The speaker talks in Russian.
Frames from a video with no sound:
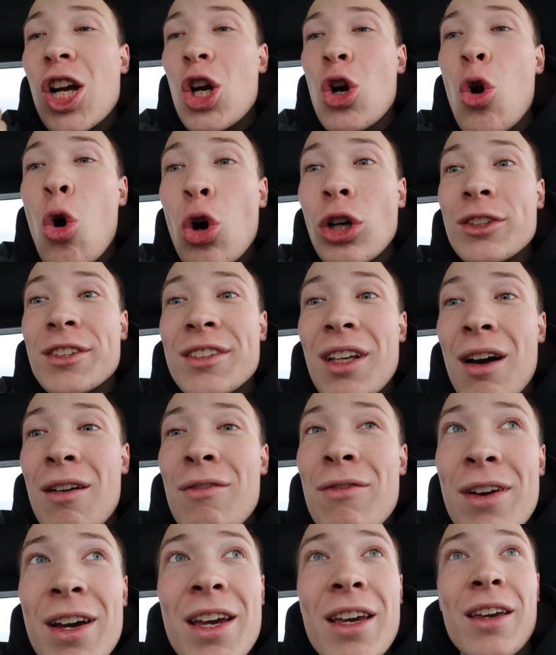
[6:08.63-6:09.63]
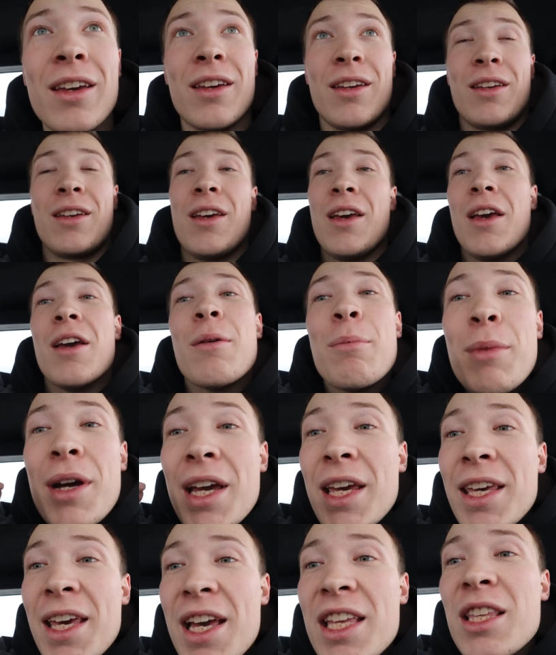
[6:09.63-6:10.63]
Кроссовый! Мы
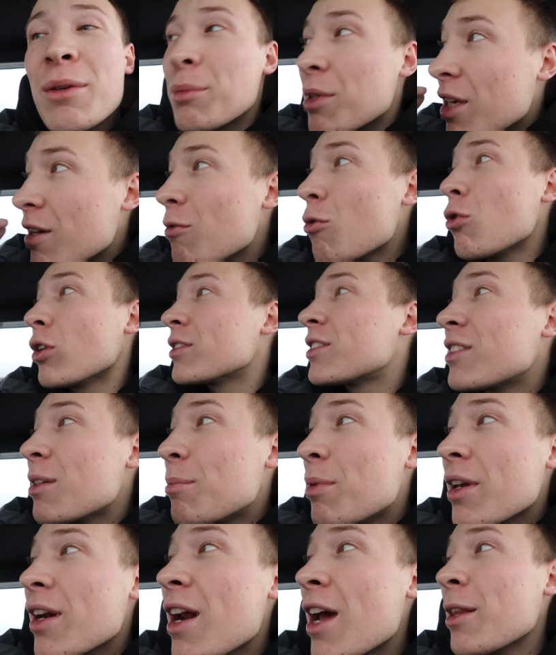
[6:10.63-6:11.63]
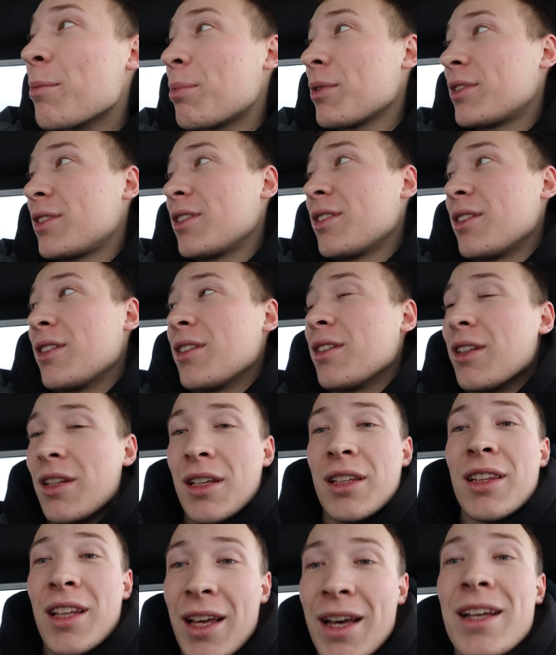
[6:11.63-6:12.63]
едем его забирать, пацаны.
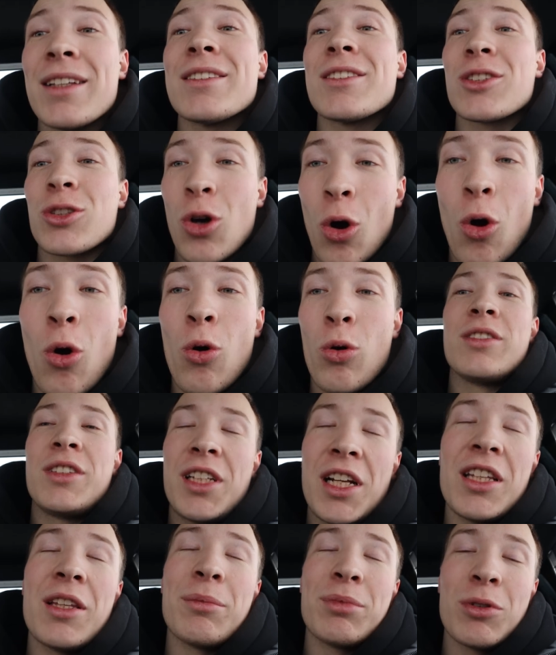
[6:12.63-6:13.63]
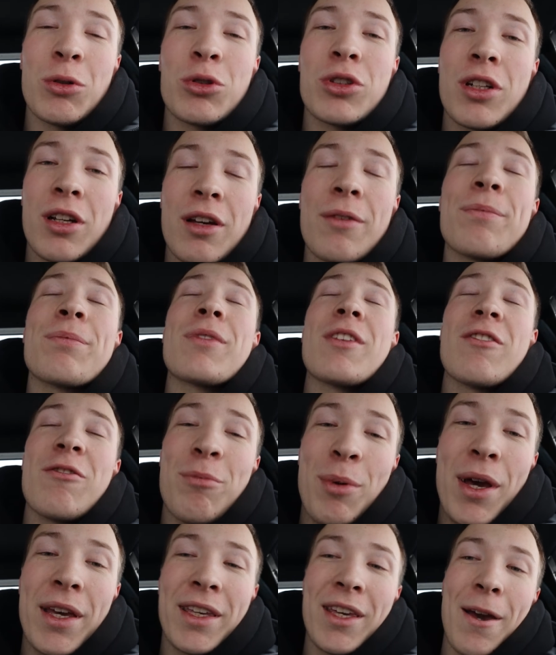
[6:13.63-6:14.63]
Let's go! Встретимся уже в
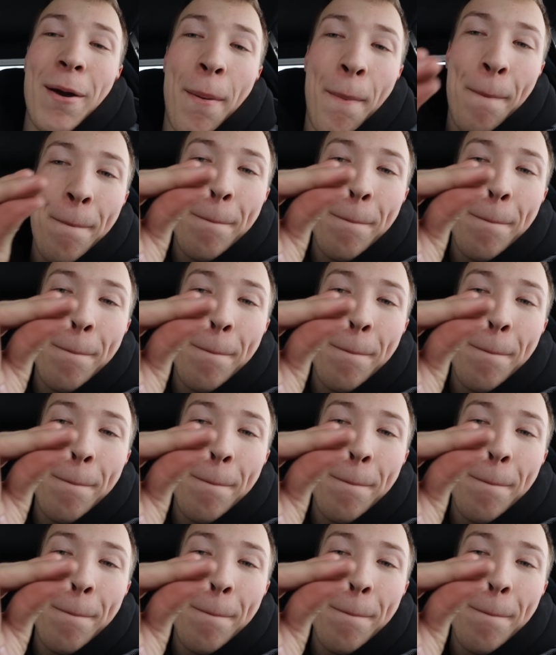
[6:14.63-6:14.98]
пэке.